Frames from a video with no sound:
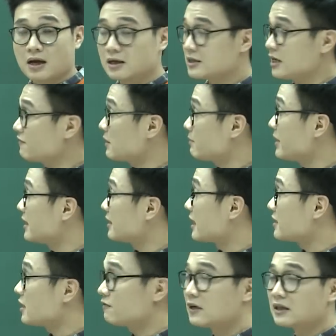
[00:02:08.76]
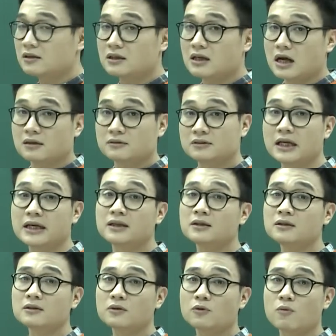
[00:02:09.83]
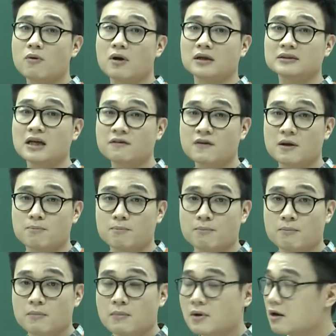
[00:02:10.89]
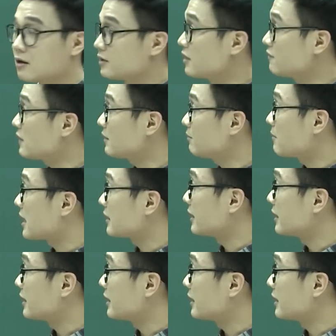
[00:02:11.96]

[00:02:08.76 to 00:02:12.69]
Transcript: Uh, nhân vật Mỹ là nhân vật uh, chính của tác phẩm, nhân vật mà